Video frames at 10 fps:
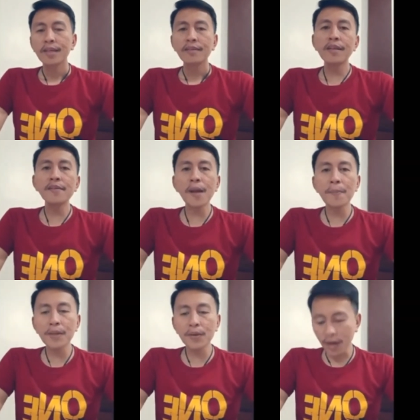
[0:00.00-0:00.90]

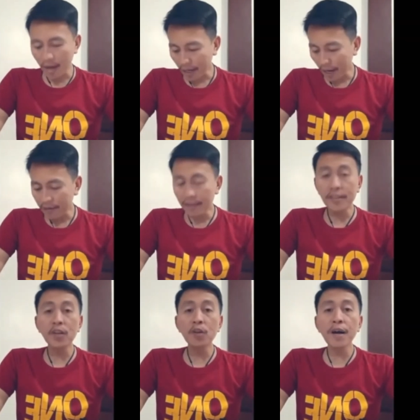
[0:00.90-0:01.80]
Sinasabi ko nga, kahit na
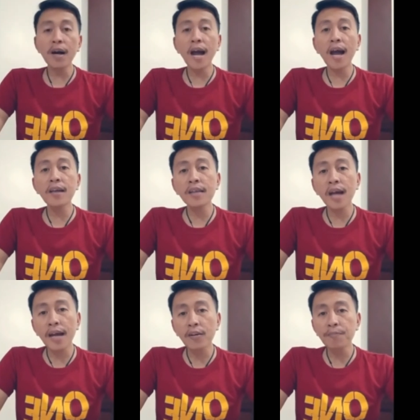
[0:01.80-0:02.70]
sino pa, kahit
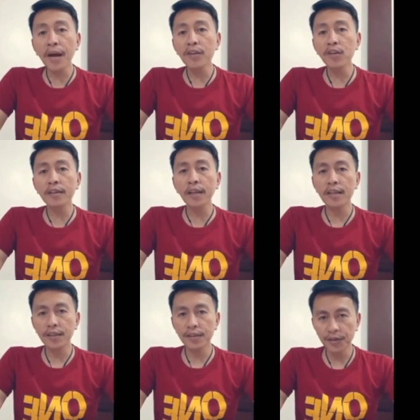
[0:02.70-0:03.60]
gaano pa kayo
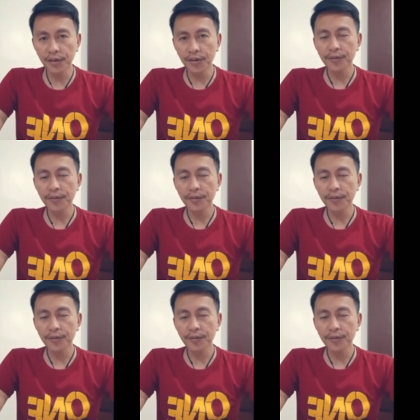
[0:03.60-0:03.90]
katalino,